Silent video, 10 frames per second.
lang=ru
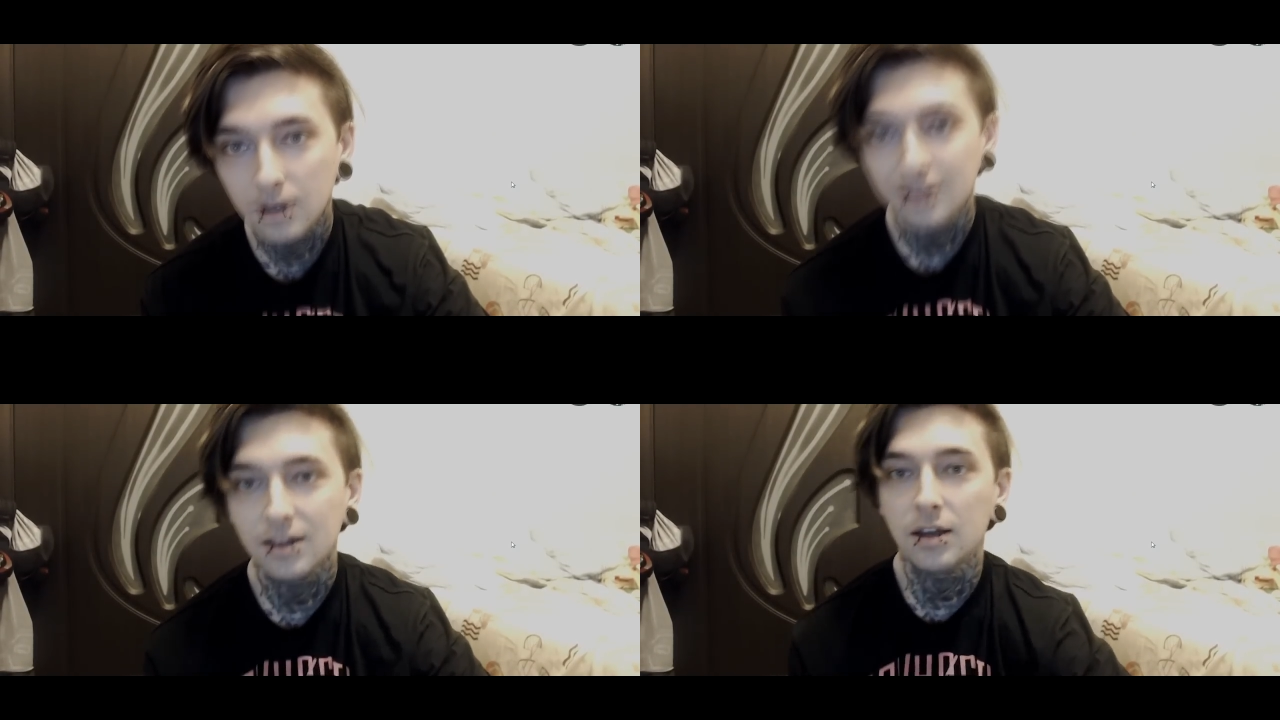
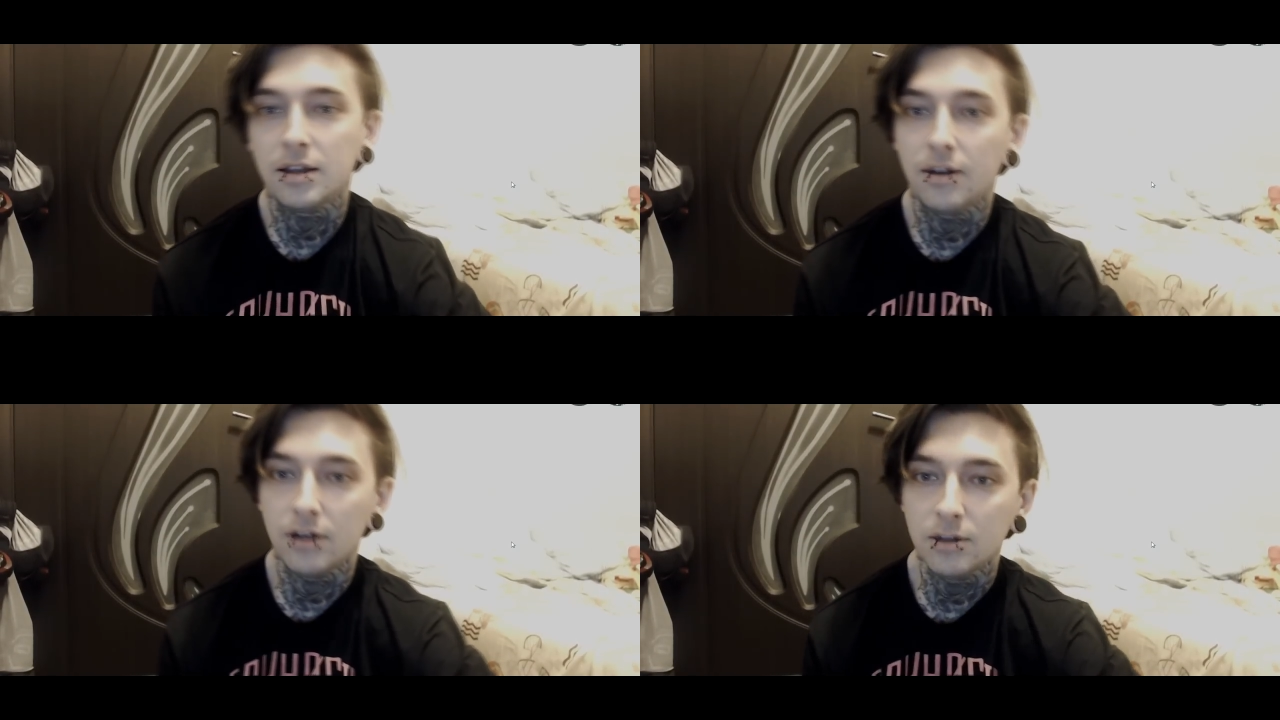Да,
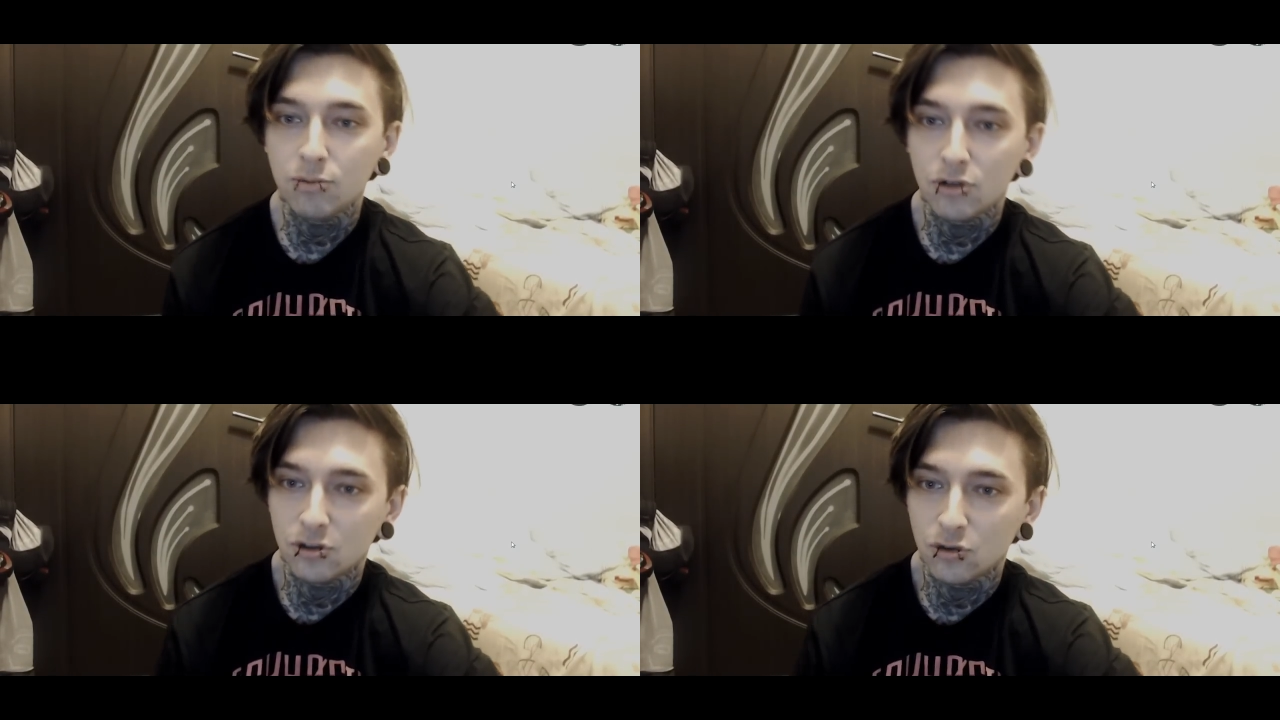давай ты
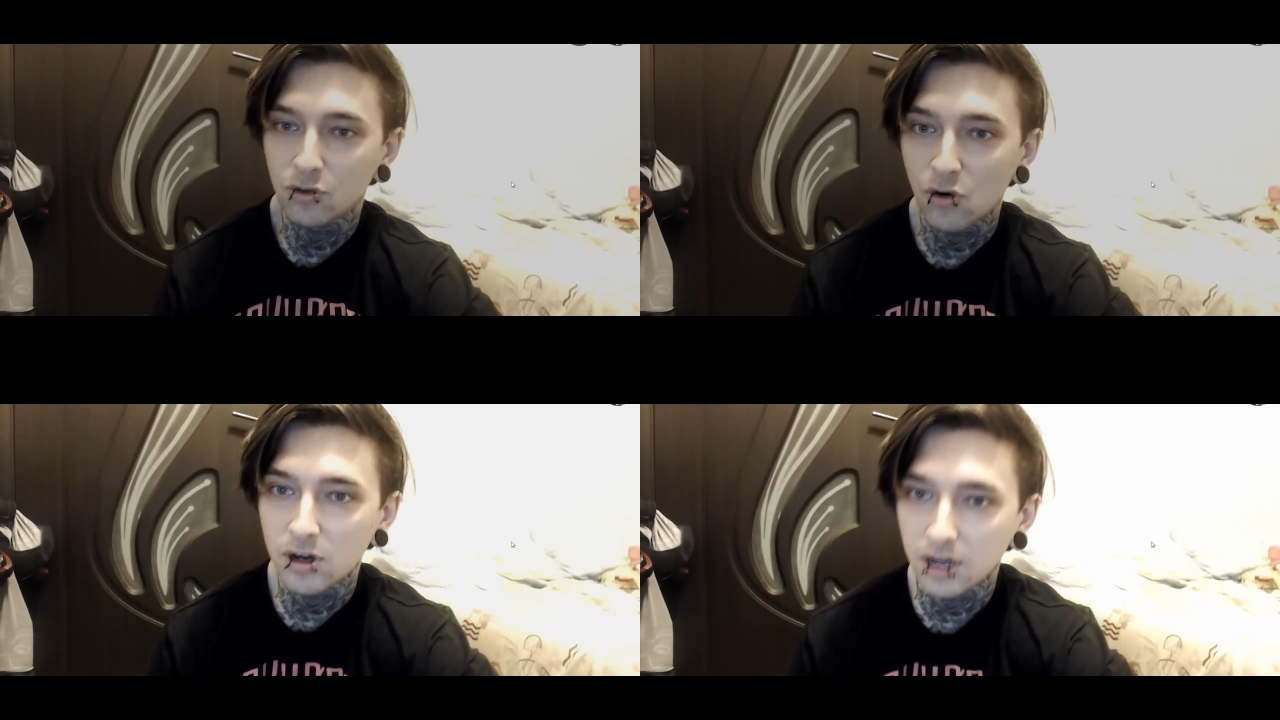просто тут
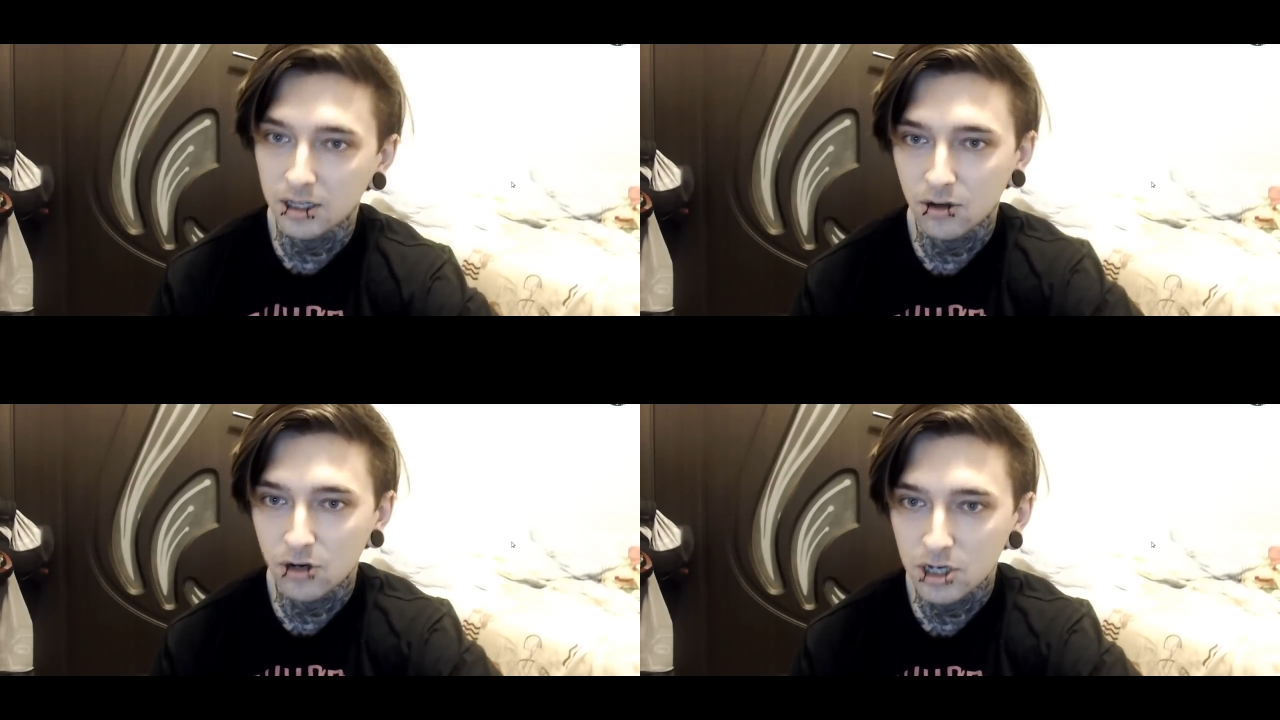ролик откроешь,